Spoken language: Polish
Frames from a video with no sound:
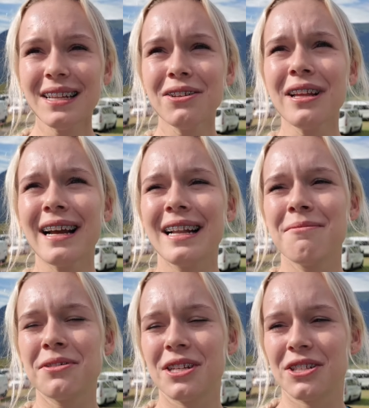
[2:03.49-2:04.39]
No tak, ale
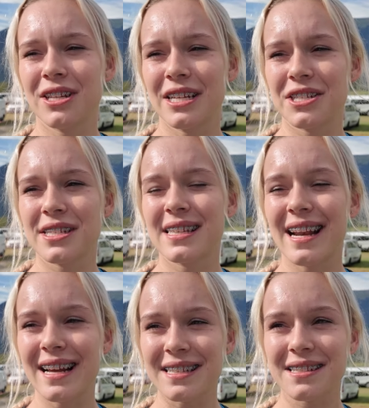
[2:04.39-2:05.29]
myślę, że też
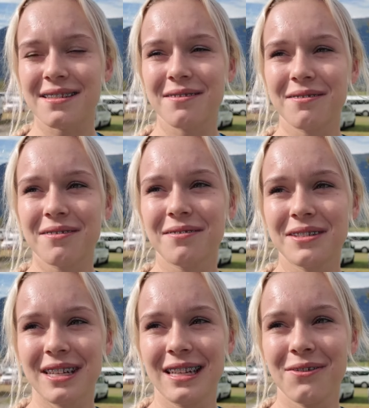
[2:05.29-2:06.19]
stres
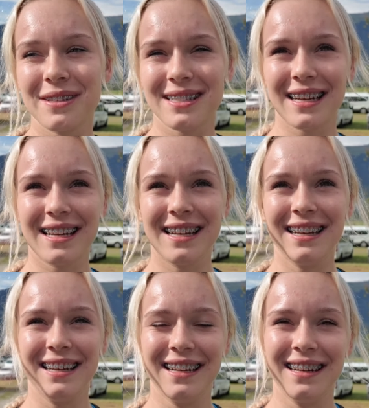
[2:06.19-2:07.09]
się dały znaki
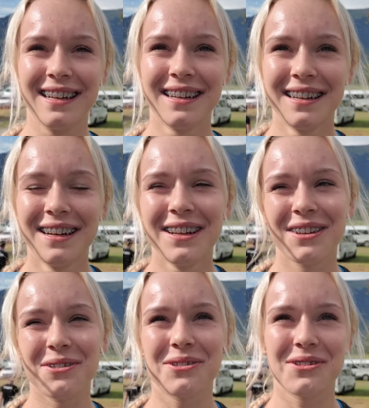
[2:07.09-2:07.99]
i
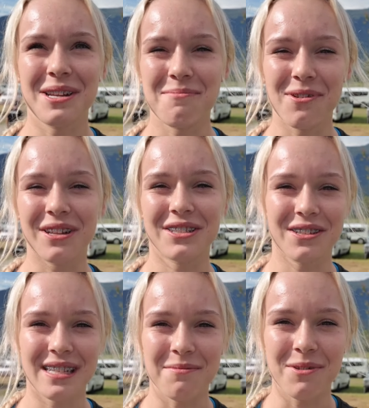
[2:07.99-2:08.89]
to już nie było też
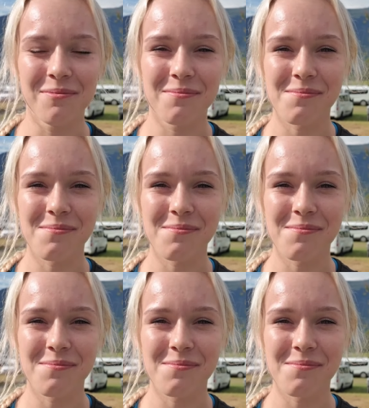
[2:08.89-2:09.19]
to samo.